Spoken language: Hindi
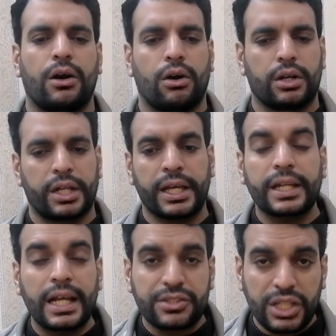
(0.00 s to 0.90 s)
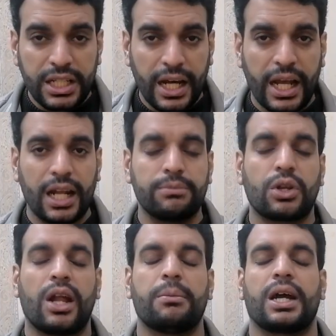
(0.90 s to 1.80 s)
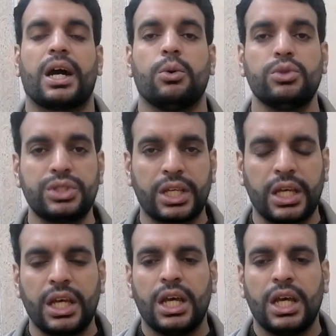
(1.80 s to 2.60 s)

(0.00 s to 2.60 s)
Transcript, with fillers: और एक रियासती दायरा अलहमदिल्ला हमारा उसके